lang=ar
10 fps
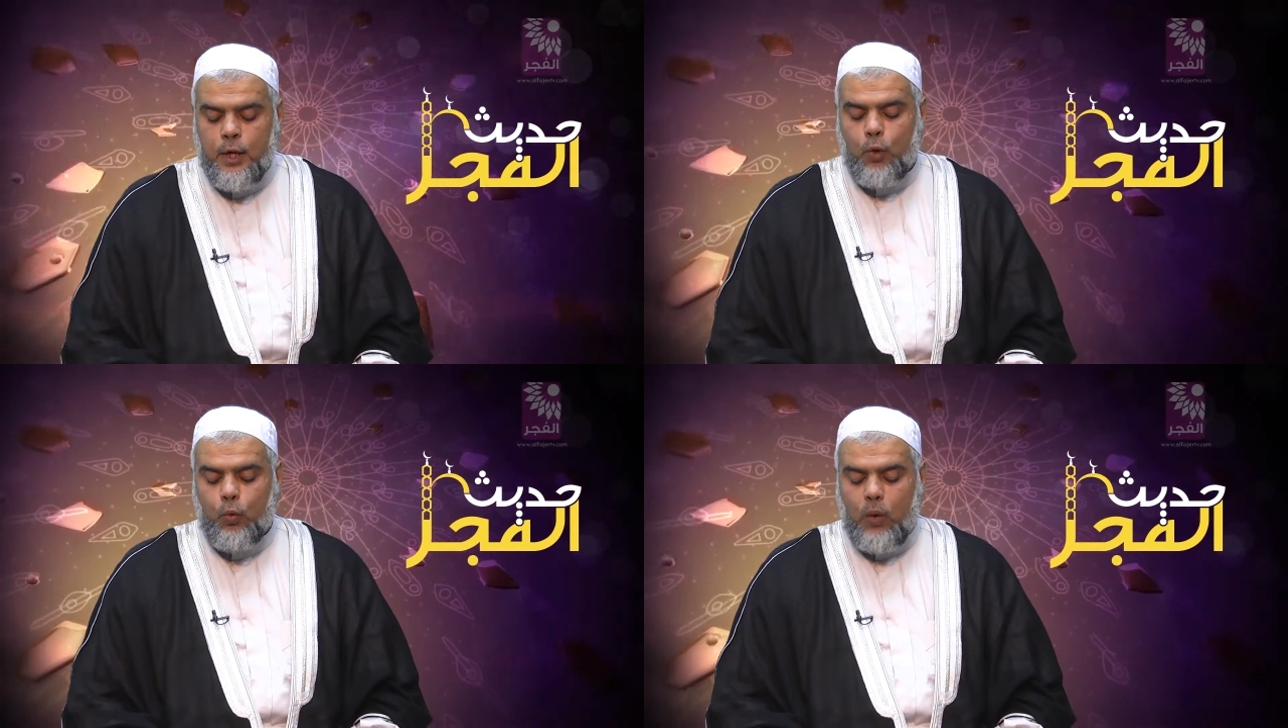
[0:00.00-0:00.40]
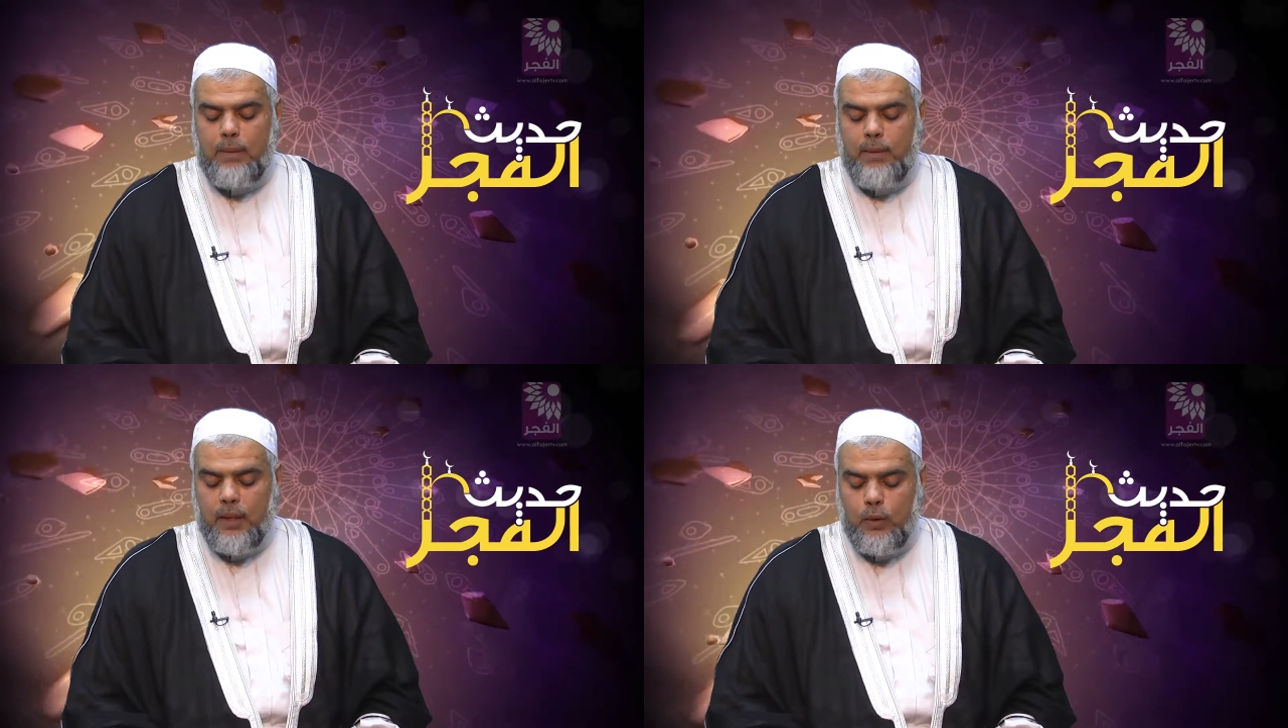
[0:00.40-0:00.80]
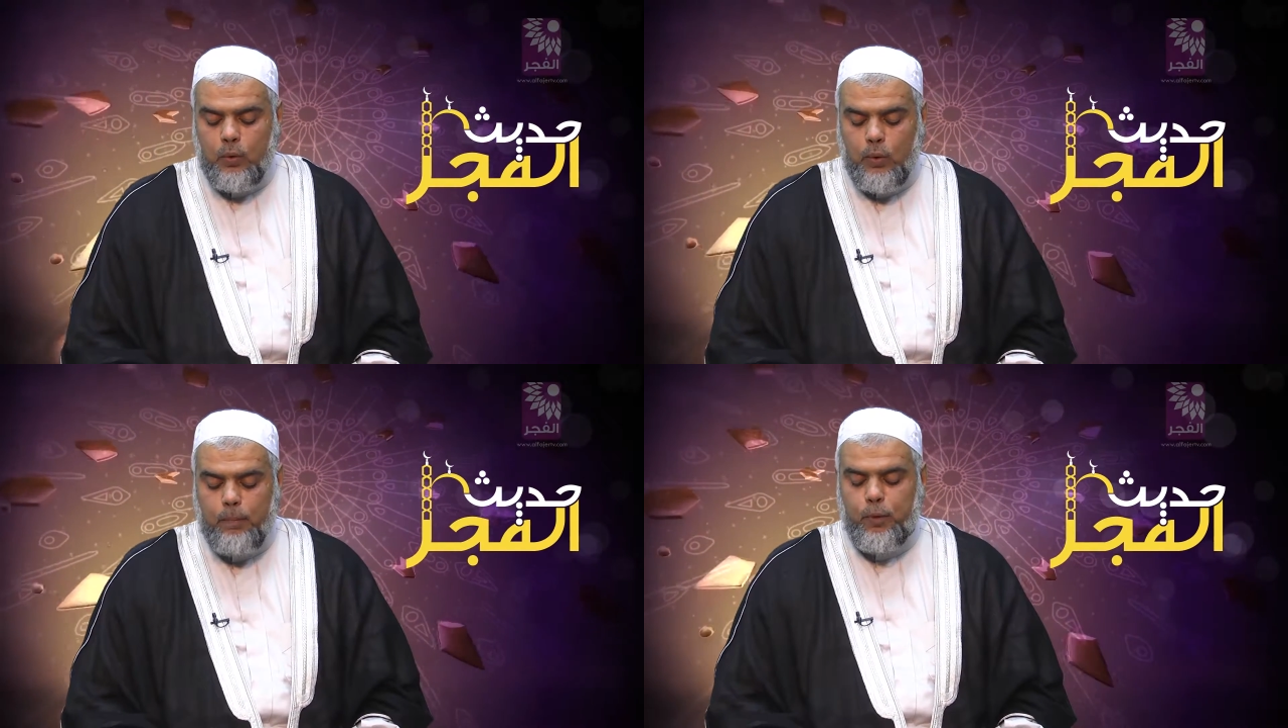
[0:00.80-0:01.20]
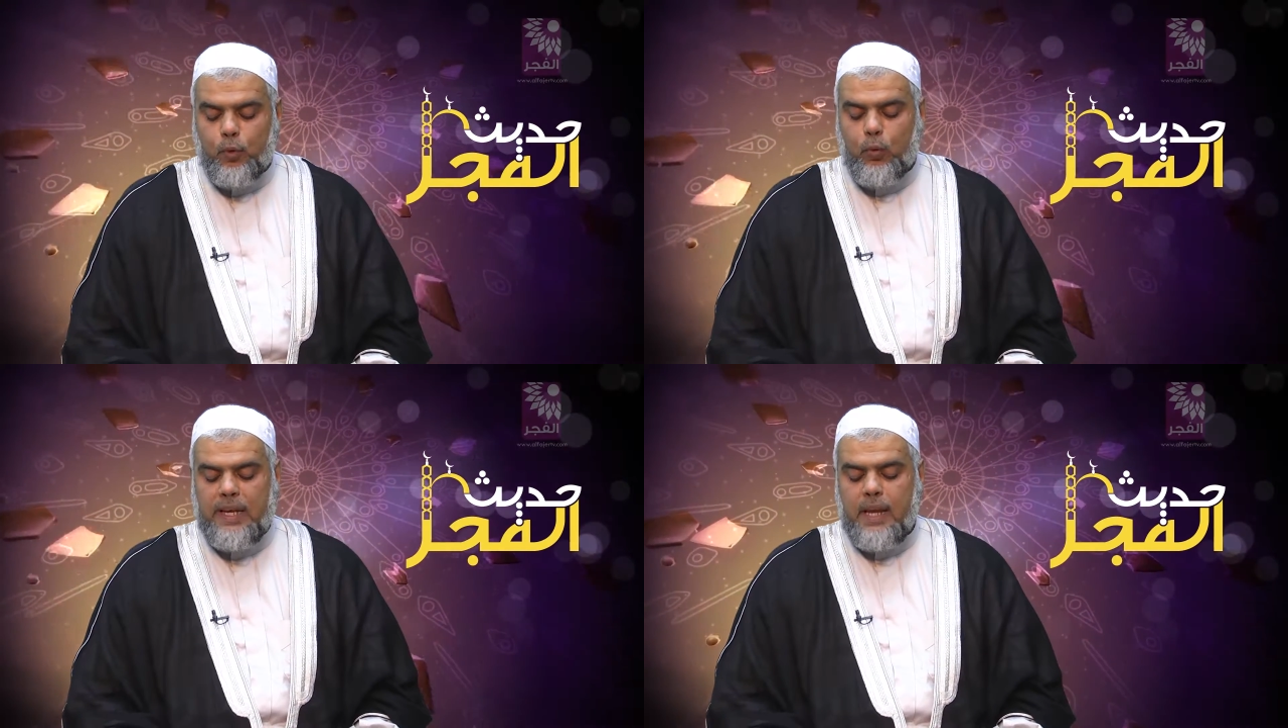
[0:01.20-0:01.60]
والمظلوم
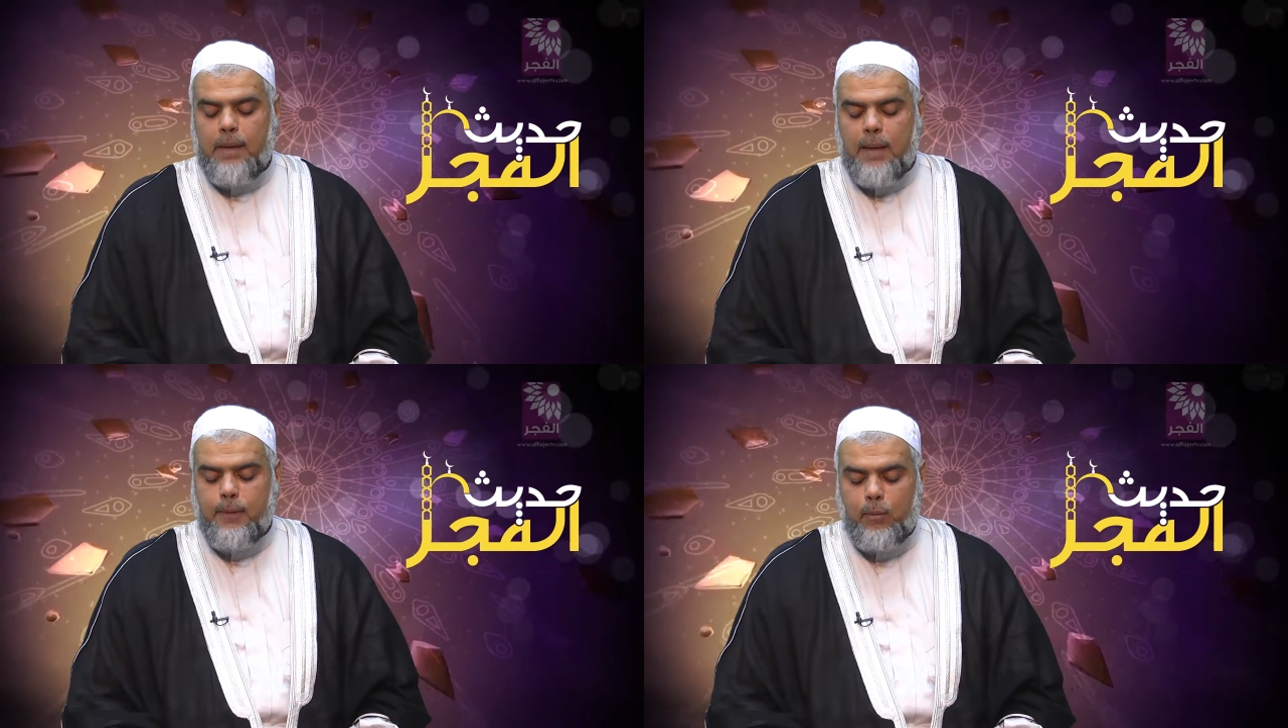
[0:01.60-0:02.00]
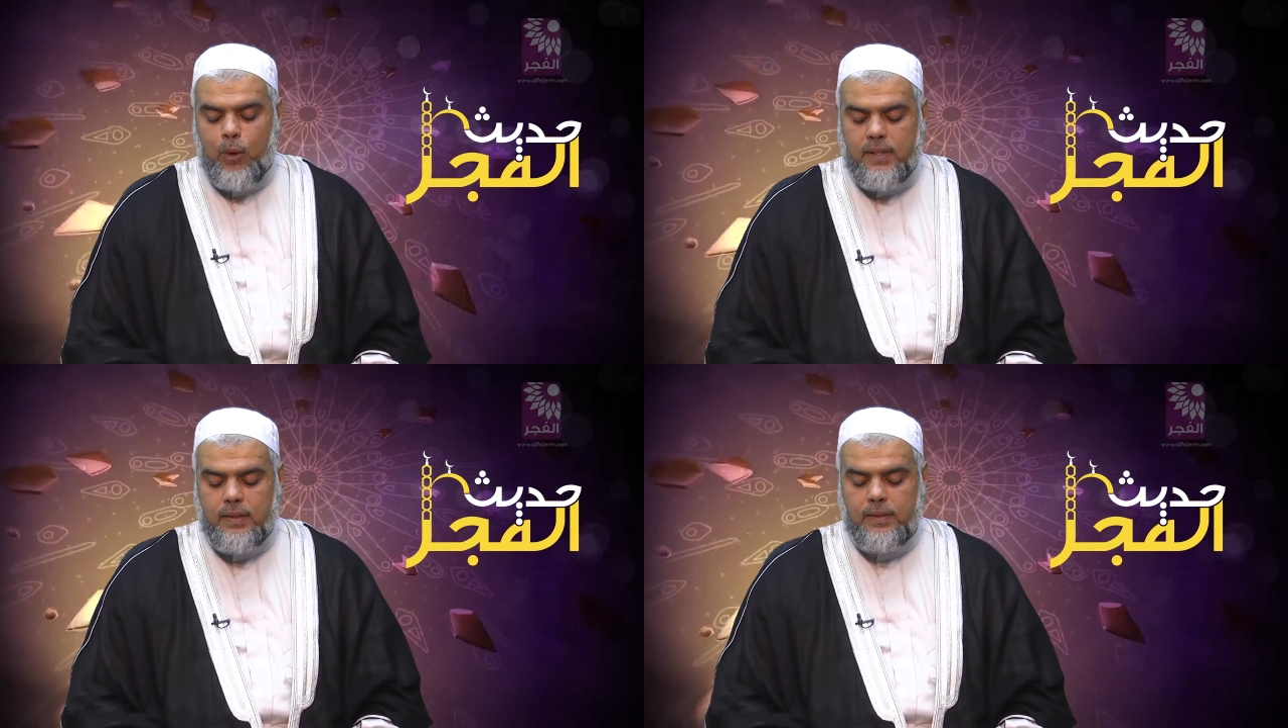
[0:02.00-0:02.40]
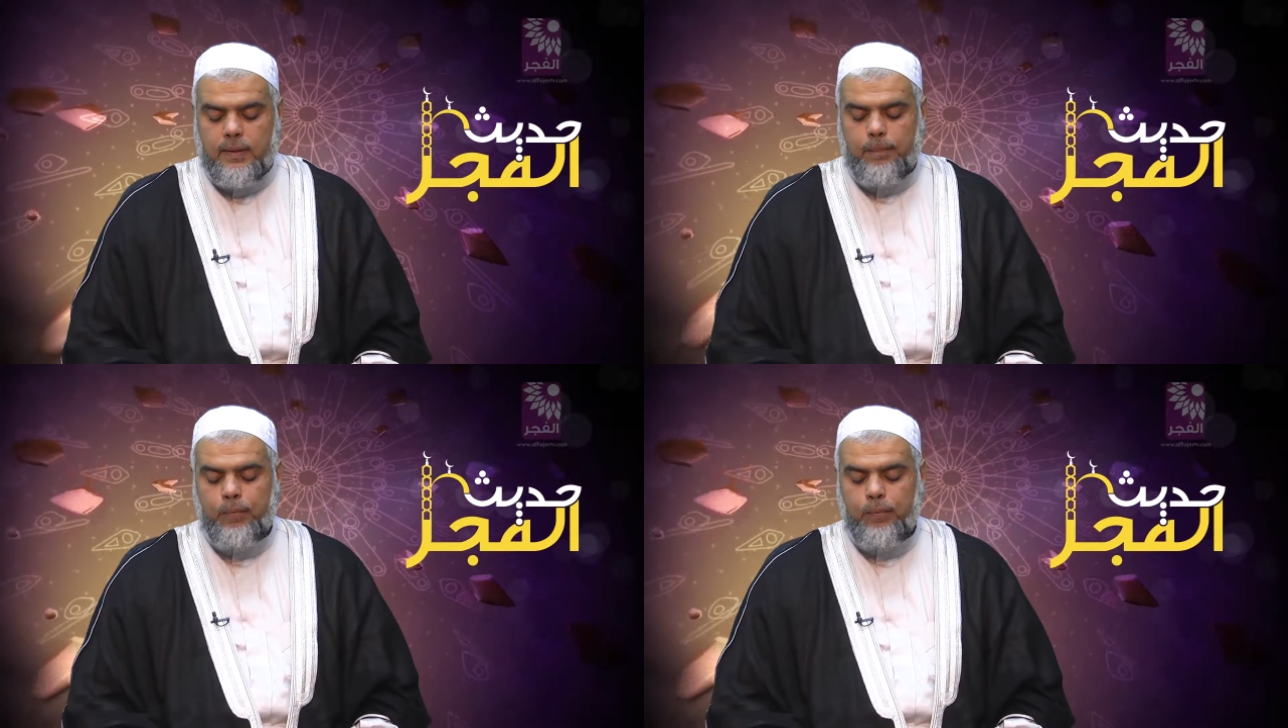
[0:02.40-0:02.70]
والإمام المقسط